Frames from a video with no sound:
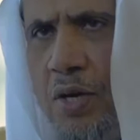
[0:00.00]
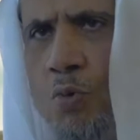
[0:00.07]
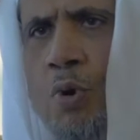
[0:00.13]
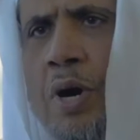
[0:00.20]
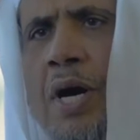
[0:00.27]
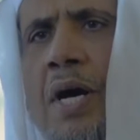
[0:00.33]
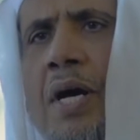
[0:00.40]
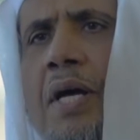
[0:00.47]

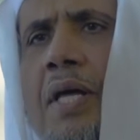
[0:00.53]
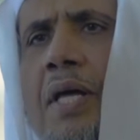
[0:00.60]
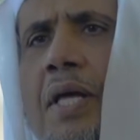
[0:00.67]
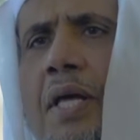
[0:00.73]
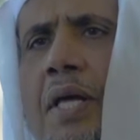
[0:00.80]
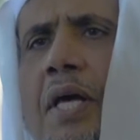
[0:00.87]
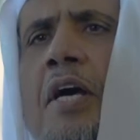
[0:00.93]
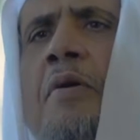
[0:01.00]

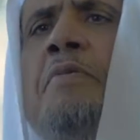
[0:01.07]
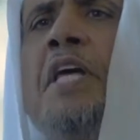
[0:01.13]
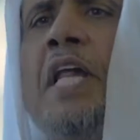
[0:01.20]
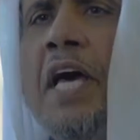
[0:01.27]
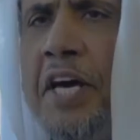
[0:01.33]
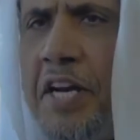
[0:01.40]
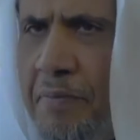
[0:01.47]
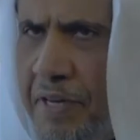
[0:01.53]
ومن
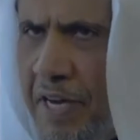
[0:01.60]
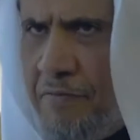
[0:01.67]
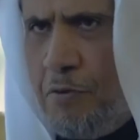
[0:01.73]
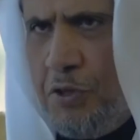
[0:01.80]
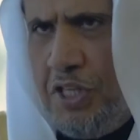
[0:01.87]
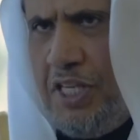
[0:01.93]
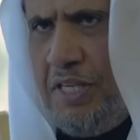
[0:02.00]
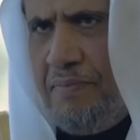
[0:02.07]
العرب
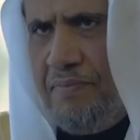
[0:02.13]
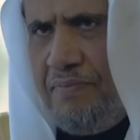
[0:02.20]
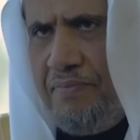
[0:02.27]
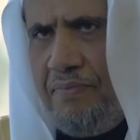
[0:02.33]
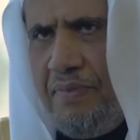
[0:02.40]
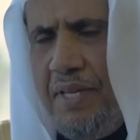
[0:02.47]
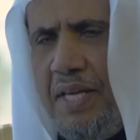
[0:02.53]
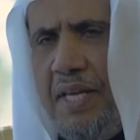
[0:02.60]
انفسهم
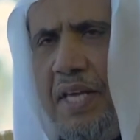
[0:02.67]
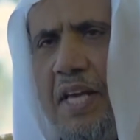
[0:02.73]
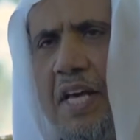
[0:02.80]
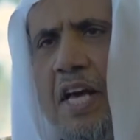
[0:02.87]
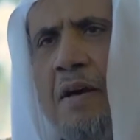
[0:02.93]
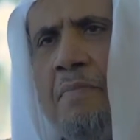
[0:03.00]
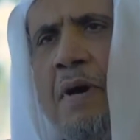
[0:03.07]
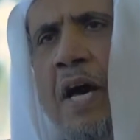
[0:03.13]

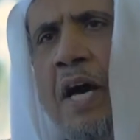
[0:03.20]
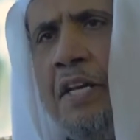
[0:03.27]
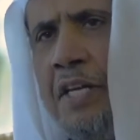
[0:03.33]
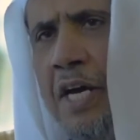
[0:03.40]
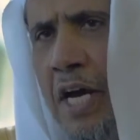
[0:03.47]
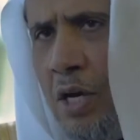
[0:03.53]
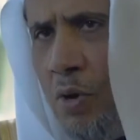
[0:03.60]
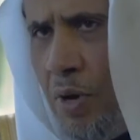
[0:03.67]
مع
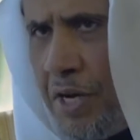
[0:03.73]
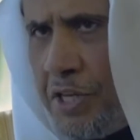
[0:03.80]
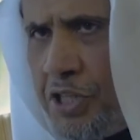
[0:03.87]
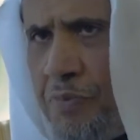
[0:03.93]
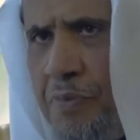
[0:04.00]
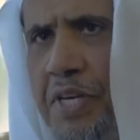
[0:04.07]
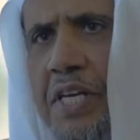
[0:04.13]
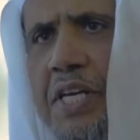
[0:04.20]
انها لغه
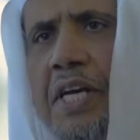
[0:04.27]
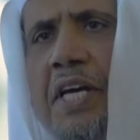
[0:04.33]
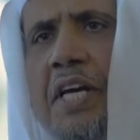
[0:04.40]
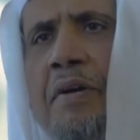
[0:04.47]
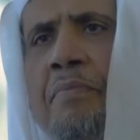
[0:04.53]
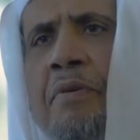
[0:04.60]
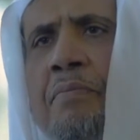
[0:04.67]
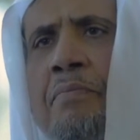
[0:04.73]

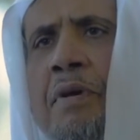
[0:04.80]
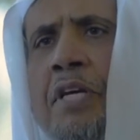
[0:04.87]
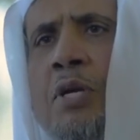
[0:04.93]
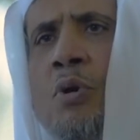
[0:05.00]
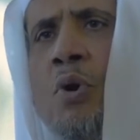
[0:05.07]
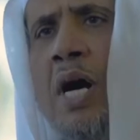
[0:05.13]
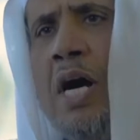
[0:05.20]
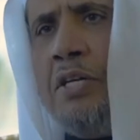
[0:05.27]
رسميه من
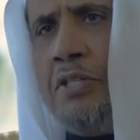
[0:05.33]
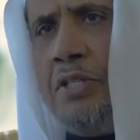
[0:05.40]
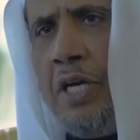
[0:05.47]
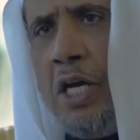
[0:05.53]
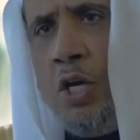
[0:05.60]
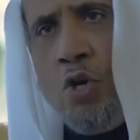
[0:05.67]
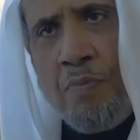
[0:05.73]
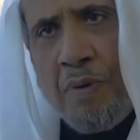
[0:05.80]
بين لغات
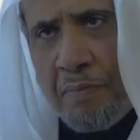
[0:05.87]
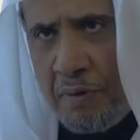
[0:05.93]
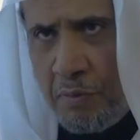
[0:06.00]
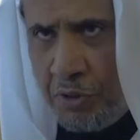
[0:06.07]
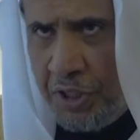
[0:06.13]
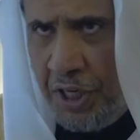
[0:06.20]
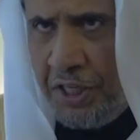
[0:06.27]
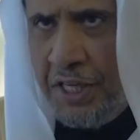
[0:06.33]
الامم
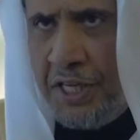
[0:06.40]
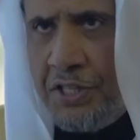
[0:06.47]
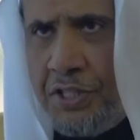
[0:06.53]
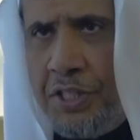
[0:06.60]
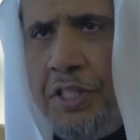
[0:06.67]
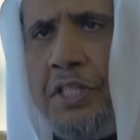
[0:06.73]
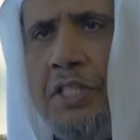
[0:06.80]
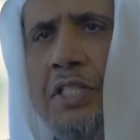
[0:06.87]
المتحده
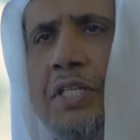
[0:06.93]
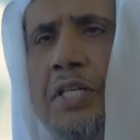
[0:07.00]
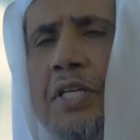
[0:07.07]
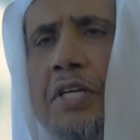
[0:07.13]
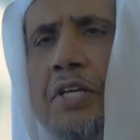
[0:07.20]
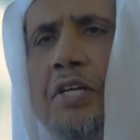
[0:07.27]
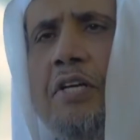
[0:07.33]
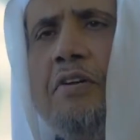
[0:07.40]
الست
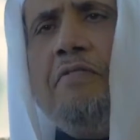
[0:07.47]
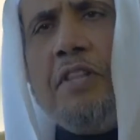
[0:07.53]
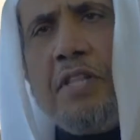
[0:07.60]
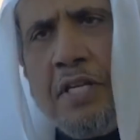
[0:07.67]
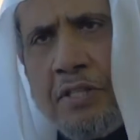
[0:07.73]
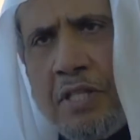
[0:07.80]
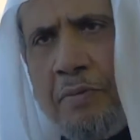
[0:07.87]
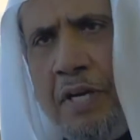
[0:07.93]

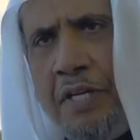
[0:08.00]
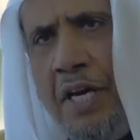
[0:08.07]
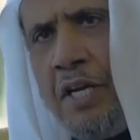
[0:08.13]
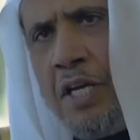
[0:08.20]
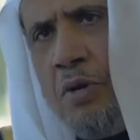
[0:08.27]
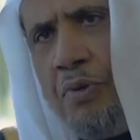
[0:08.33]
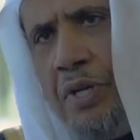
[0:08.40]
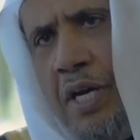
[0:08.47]
فضلا طبعا
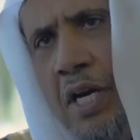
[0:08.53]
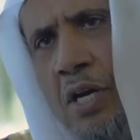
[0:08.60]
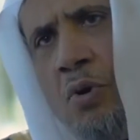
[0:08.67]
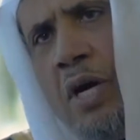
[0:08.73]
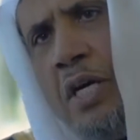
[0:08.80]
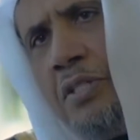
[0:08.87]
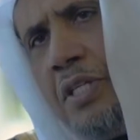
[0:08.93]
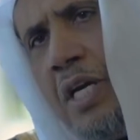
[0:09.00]
عن كونها
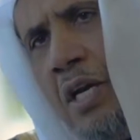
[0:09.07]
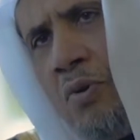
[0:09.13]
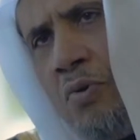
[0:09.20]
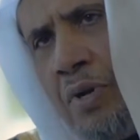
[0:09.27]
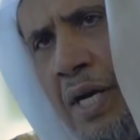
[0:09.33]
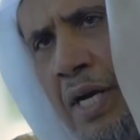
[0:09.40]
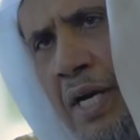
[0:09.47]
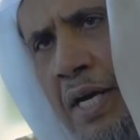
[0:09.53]
لغه
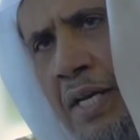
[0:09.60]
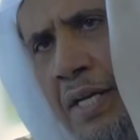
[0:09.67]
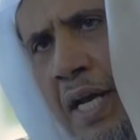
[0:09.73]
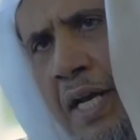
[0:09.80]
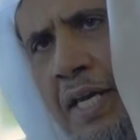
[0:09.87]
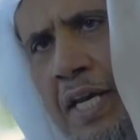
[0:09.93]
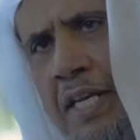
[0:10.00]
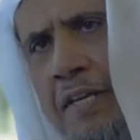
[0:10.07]
القران
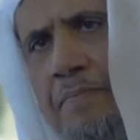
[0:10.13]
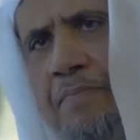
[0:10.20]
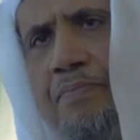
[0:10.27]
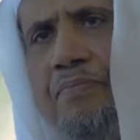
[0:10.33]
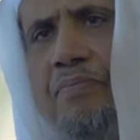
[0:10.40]
الكريم.